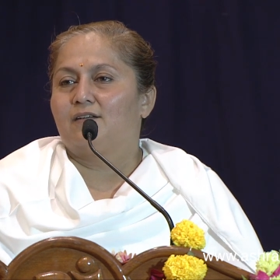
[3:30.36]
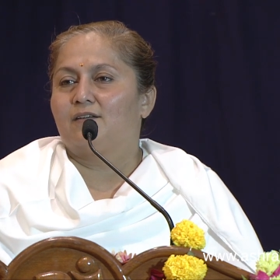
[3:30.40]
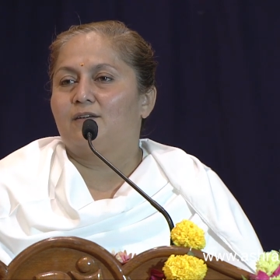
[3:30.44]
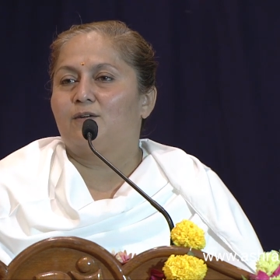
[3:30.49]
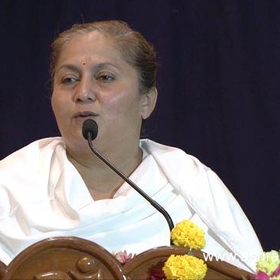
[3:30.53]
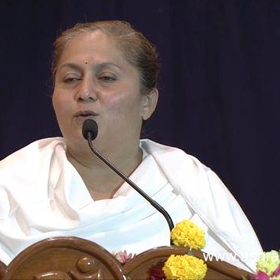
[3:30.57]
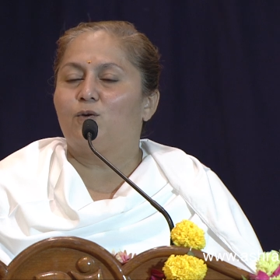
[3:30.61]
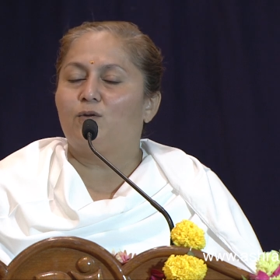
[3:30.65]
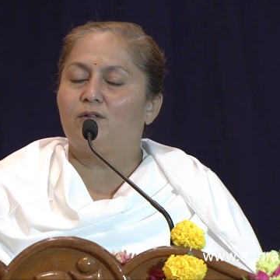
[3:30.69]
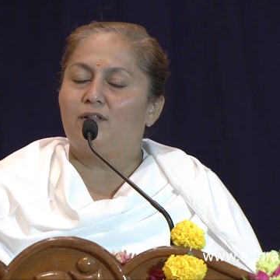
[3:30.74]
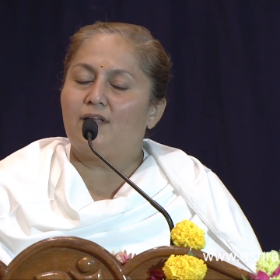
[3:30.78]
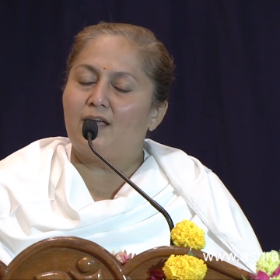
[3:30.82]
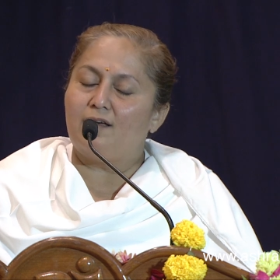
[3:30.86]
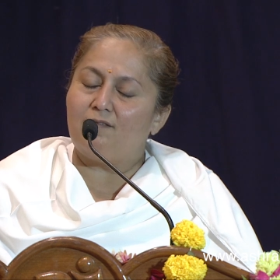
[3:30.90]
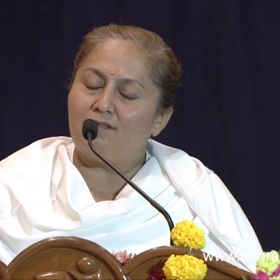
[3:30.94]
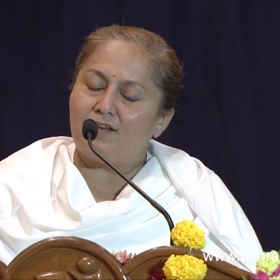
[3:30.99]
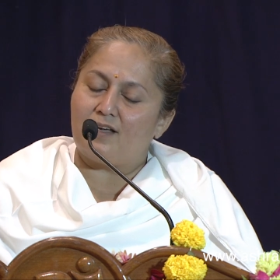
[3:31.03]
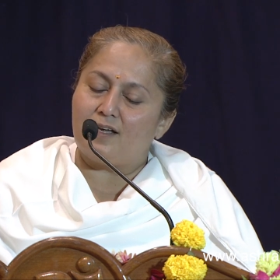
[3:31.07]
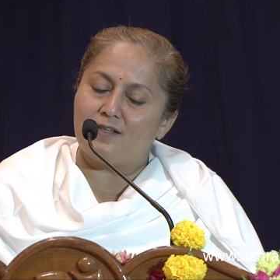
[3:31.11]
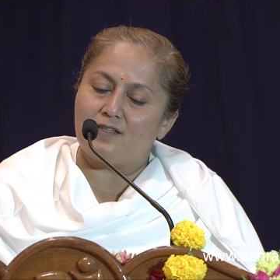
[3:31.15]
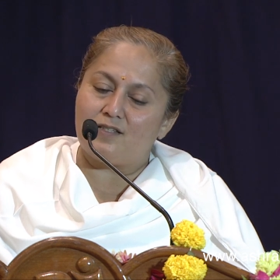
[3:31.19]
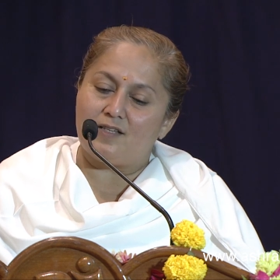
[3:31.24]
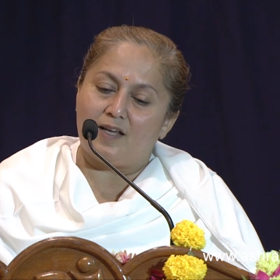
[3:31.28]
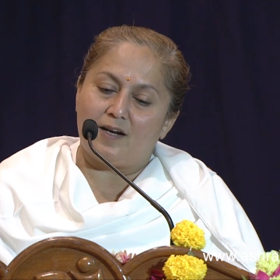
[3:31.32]
गुरुदेव
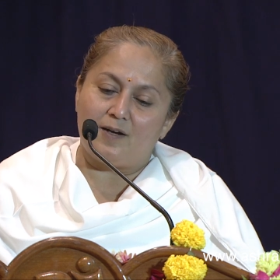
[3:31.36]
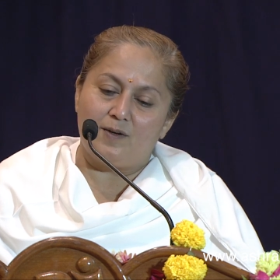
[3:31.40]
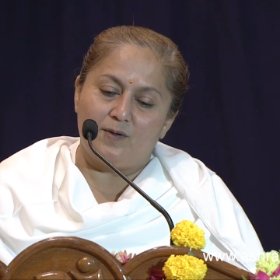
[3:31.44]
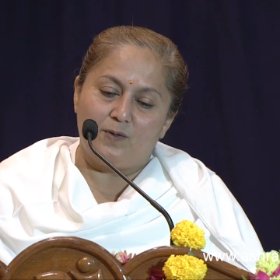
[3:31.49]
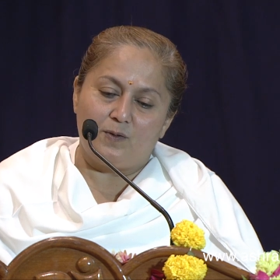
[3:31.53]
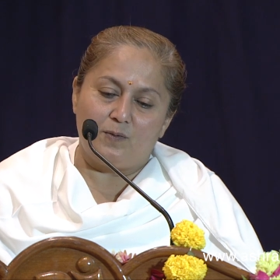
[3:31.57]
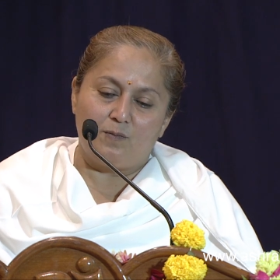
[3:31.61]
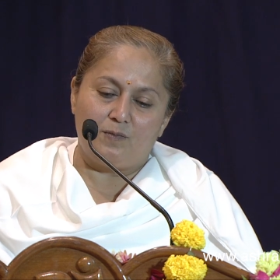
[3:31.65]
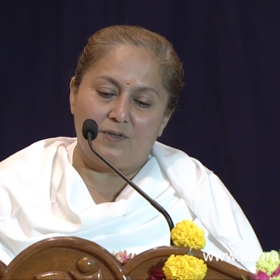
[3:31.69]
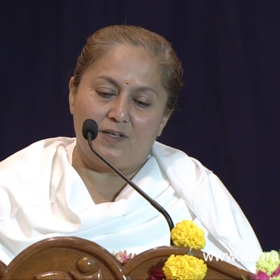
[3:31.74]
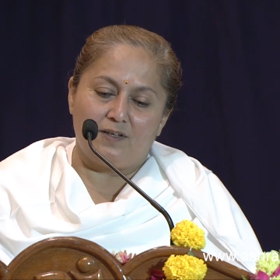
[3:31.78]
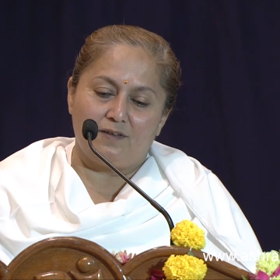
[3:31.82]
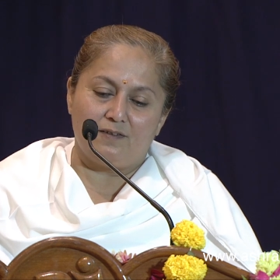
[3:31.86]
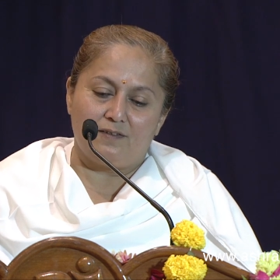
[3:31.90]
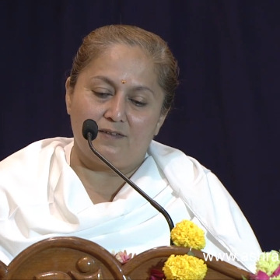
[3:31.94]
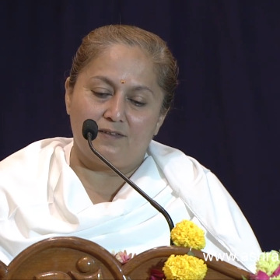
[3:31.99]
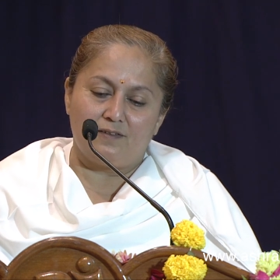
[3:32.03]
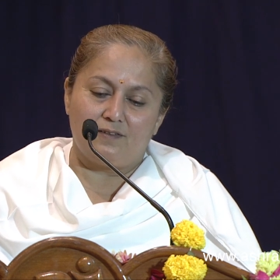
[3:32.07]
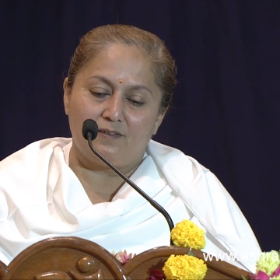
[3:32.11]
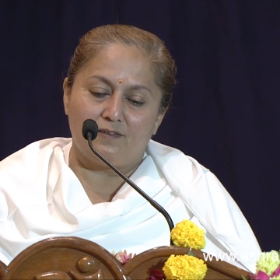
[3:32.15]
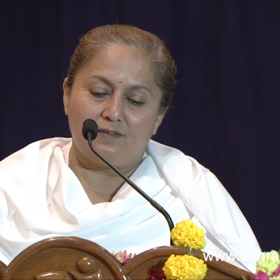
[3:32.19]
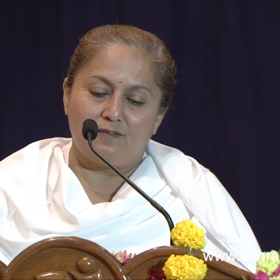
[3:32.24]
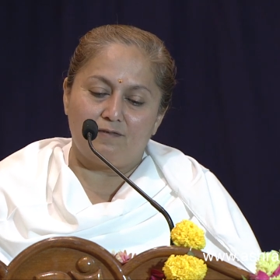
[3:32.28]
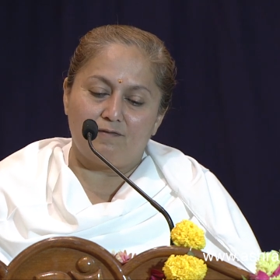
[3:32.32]
के चरणों में
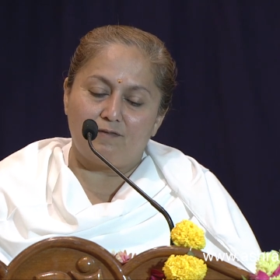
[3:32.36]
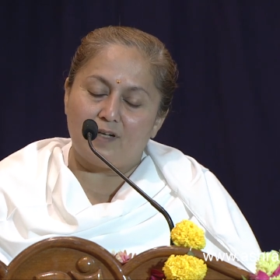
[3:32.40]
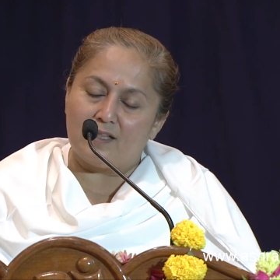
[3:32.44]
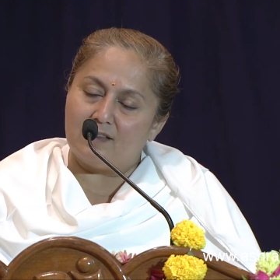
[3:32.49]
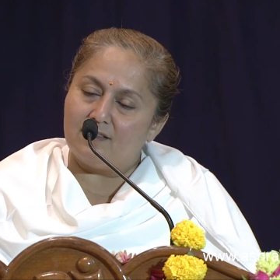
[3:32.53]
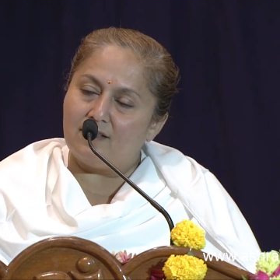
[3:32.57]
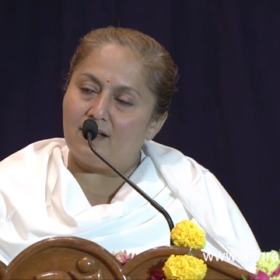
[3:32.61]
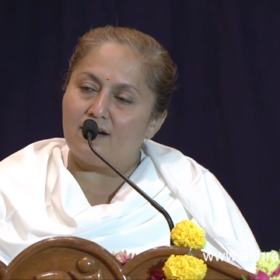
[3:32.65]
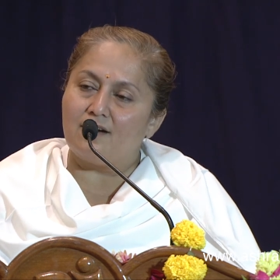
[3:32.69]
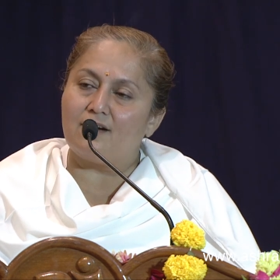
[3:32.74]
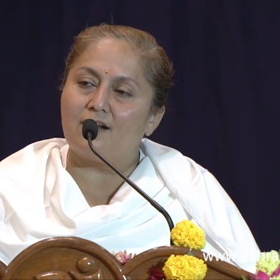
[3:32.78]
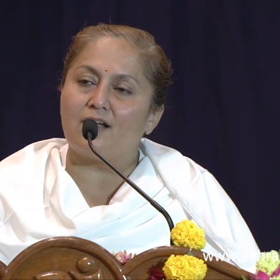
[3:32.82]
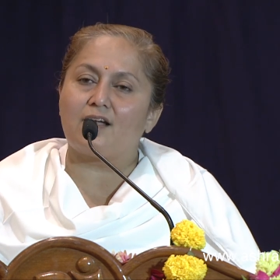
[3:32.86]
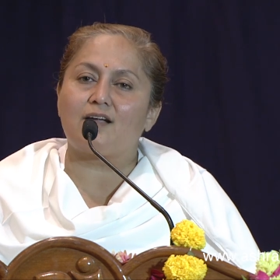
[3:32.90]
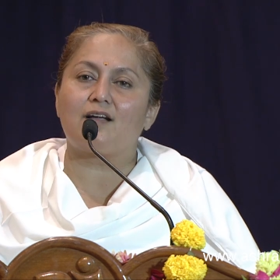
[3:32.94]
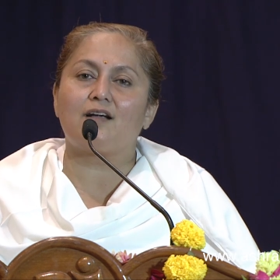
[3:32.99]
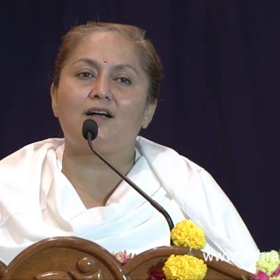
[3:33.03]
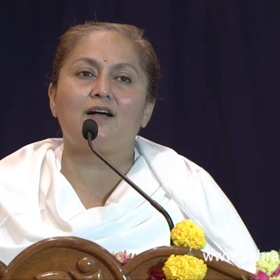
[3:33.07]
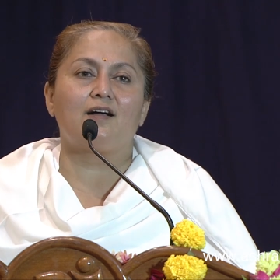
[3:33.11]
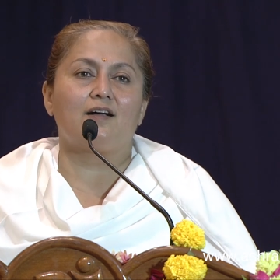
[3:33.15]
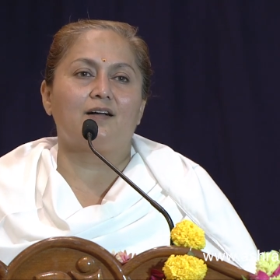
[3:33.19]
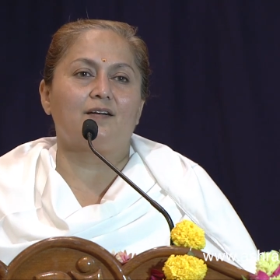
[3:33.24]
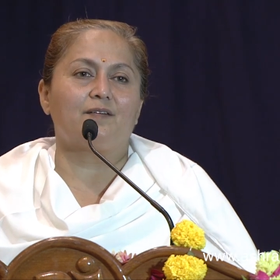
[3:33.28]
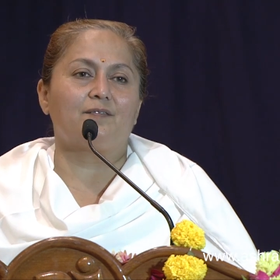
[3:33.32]
वंदन
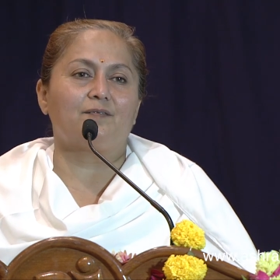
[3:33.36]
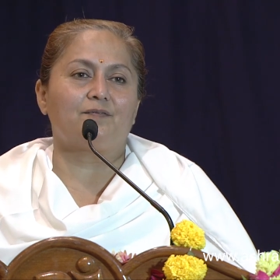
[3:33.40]
रखा